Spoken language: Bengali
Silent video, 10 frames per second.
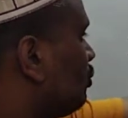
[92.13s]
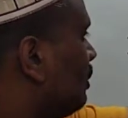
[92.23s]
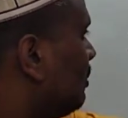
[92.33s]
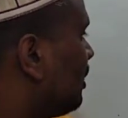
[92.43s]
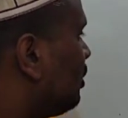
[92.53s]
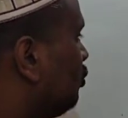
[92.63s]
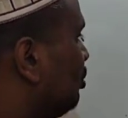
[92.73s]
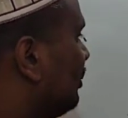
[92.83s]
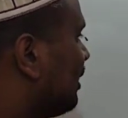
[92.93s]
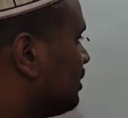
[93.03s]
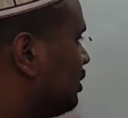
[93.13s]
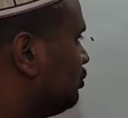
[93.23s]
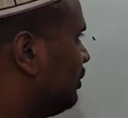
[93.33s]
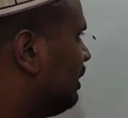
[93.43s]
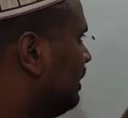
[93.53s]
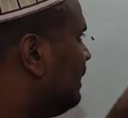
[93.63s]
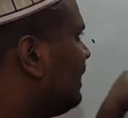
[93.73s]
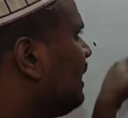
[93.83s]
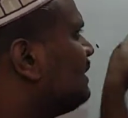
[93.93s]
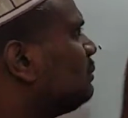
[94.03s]
যখন আবার কি করবে মাইনাস আসবে
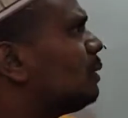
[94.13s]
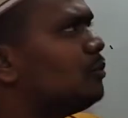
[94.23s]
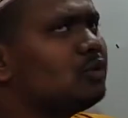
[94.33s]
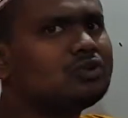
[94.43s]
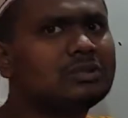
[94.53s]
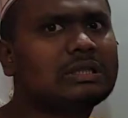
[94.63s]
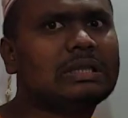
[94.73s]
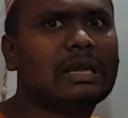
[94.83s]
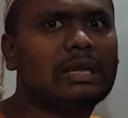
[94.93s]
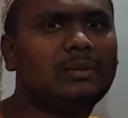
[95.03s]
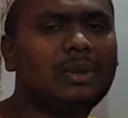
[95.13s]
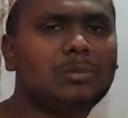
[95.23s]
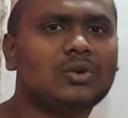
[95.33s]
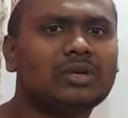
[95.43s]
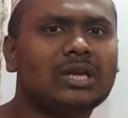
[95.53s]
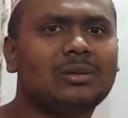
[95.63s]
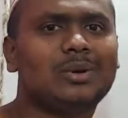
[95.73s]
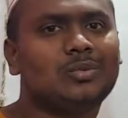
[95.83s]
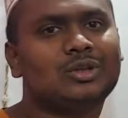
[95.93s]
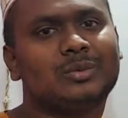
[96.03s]
এই যে আমরা পথ সাথে দেখাইলাম এই পথটাকে
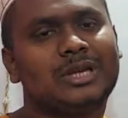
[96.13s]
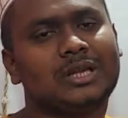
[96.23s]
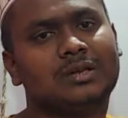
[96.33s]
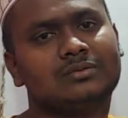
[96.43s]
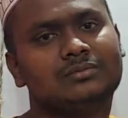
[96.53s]
আমরা বলতে পারি কি